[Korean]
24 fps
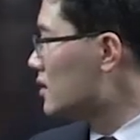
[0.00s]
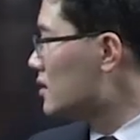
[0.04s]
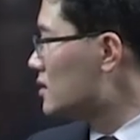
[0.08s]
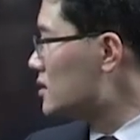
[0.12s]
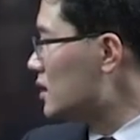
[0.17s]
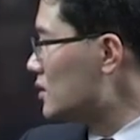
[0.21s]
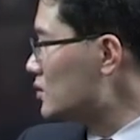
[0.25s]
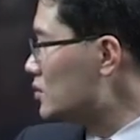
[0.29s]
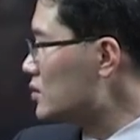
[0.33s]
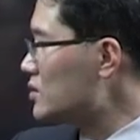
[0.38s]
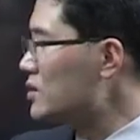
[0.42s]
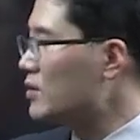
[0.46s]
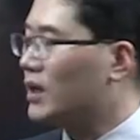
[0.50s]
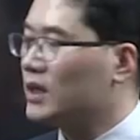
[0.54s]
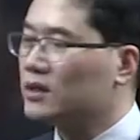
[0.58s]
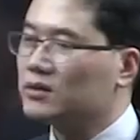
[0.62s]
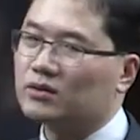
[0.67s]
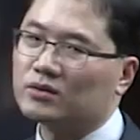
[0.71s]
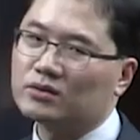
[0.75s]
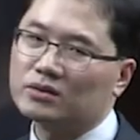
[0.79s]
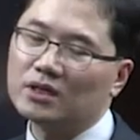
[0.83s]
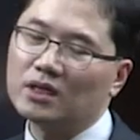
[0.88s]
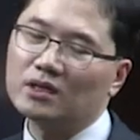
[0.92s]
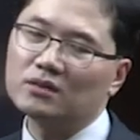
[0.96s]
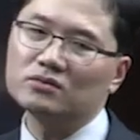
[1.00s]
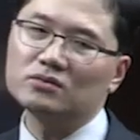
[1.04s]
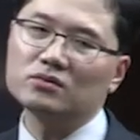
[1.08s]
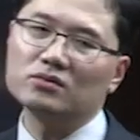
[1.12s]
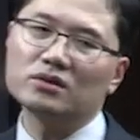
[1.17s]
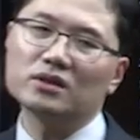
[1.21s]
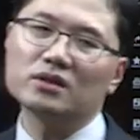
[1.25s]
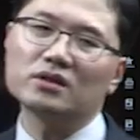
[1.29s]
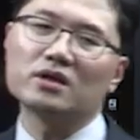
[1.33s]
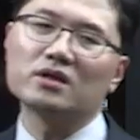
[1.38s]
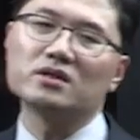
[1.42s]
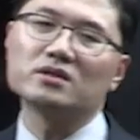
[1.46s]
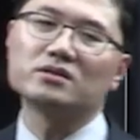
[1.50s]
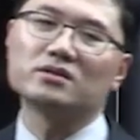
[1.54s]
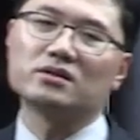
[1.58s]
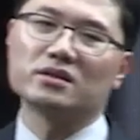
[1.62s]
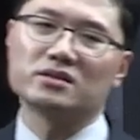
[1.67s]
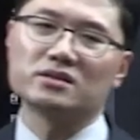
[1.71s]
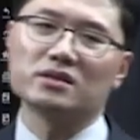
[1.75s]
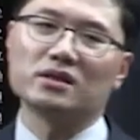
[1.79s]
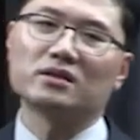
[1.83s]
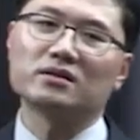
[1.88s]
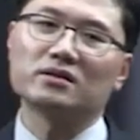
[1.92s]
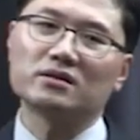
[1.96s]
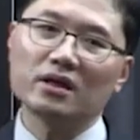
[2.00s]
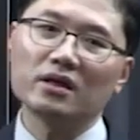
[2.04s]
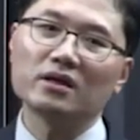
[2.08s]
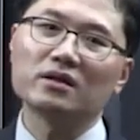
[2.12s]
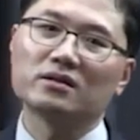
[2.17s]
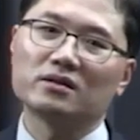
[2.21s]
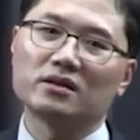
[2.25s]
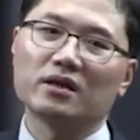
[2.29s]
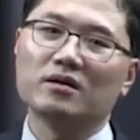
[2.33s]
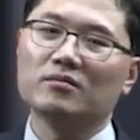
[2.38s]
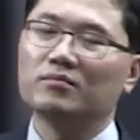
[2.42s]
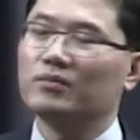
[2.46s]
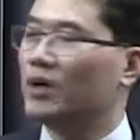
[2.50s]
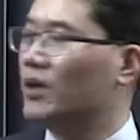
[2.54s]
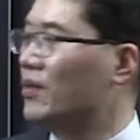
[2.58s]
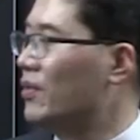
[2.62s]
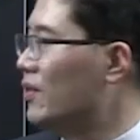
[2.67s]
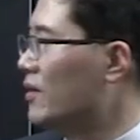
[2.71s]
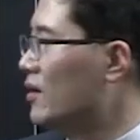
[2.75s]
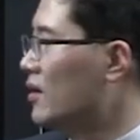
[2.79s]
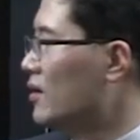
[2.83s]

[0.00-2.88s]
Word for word: 상속세 말 그대로 상속이 개시됐을 때 그때 한 번